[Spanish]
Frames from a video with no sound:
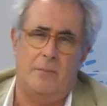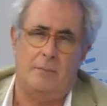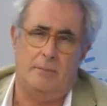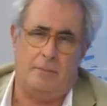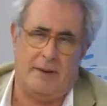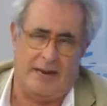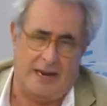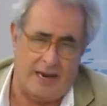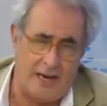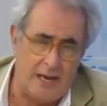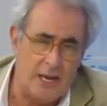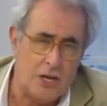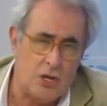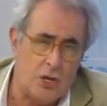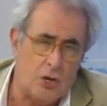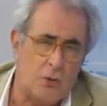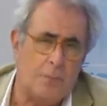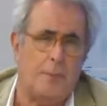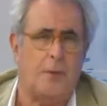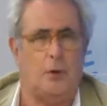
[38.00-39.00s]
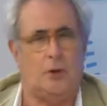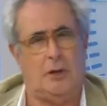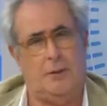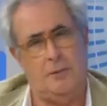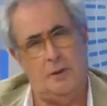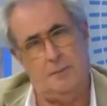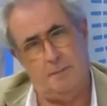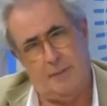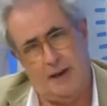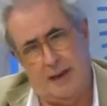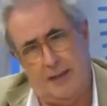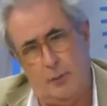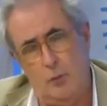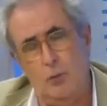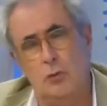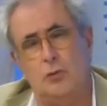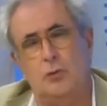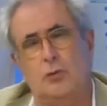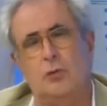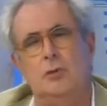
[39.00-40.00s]
para niños, pero también para
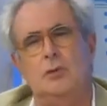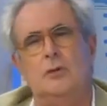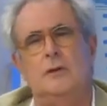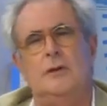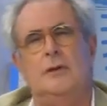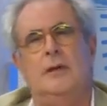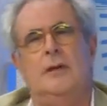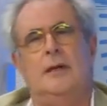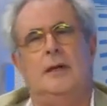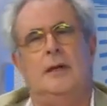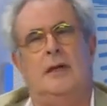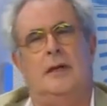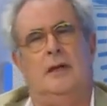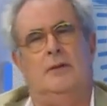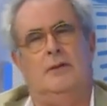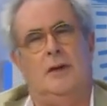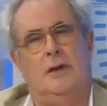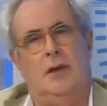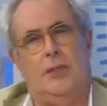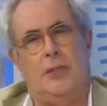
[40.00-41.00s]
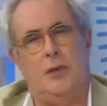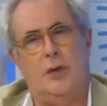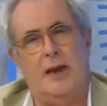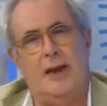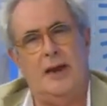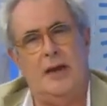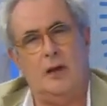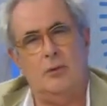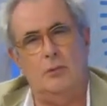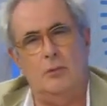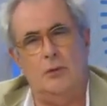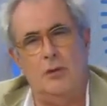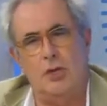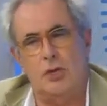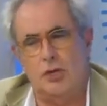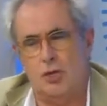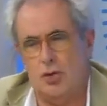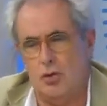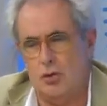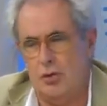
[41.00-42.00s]
adultos. Es venezolana, como he
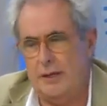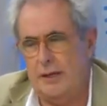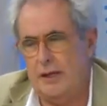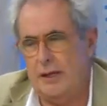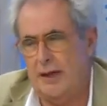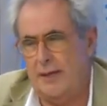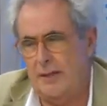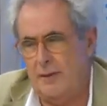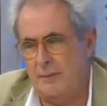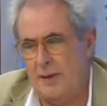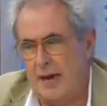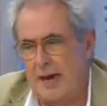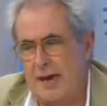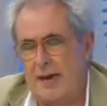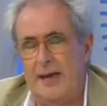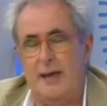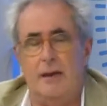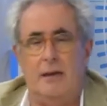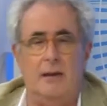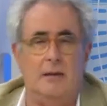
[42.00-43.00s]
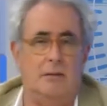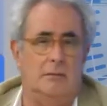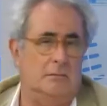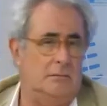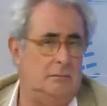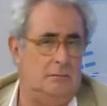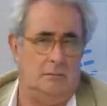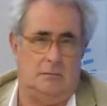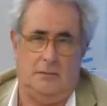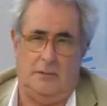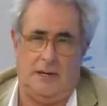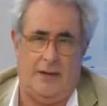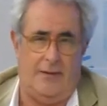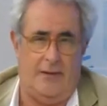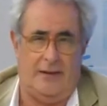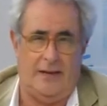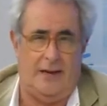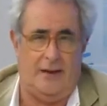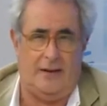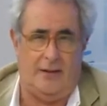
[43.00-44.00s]
dicho, y además es
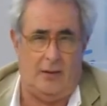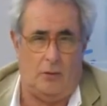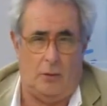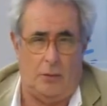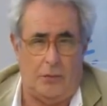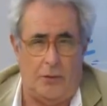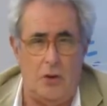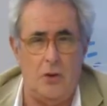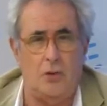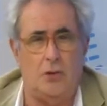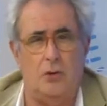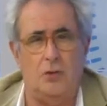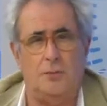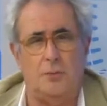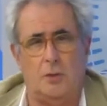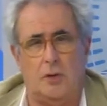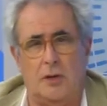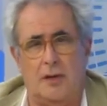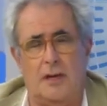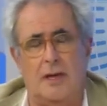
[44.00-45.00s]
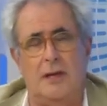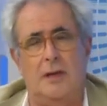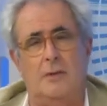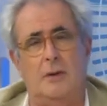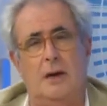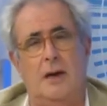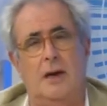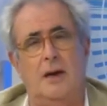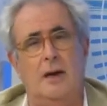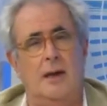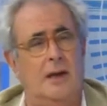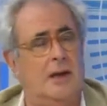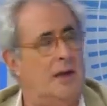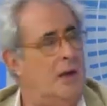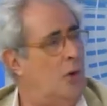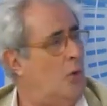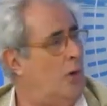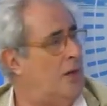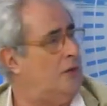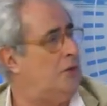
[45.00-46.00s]
gaditana de adopción, ¿no? Porque ya lleva
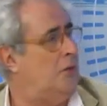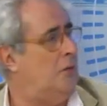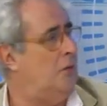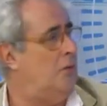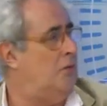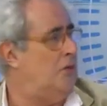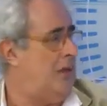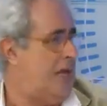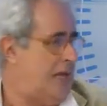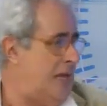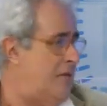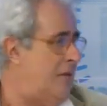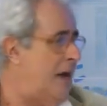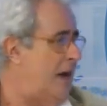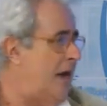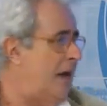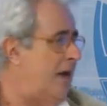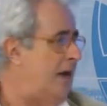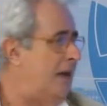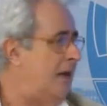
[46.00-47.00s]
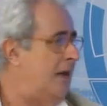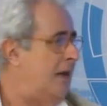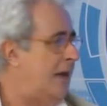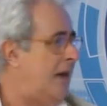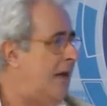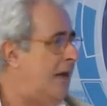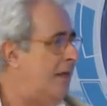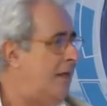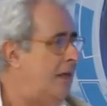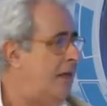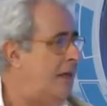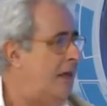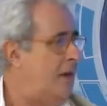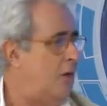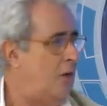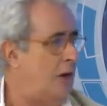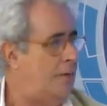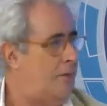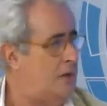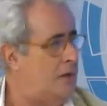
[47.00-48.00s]
ya llevas en Cádiz
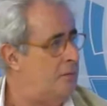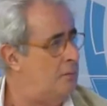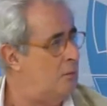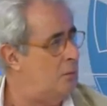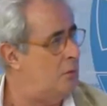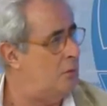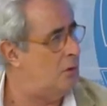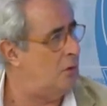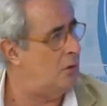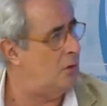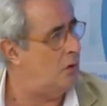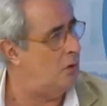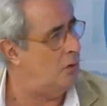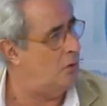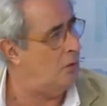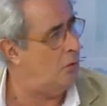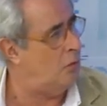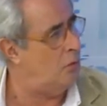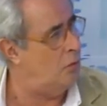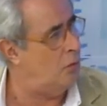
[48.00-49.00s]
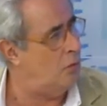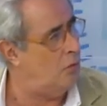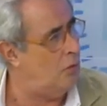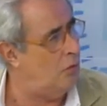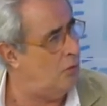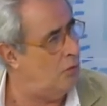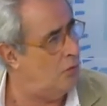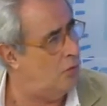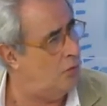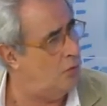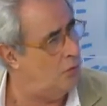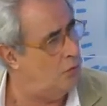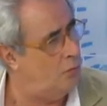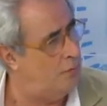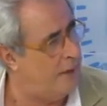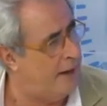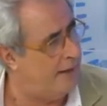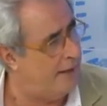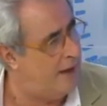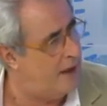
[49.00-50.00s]
ahora mismo un
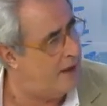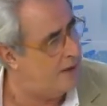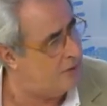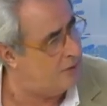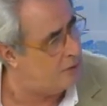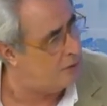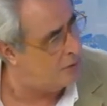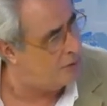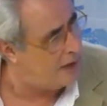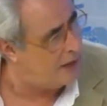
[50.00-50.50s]
par de años, un,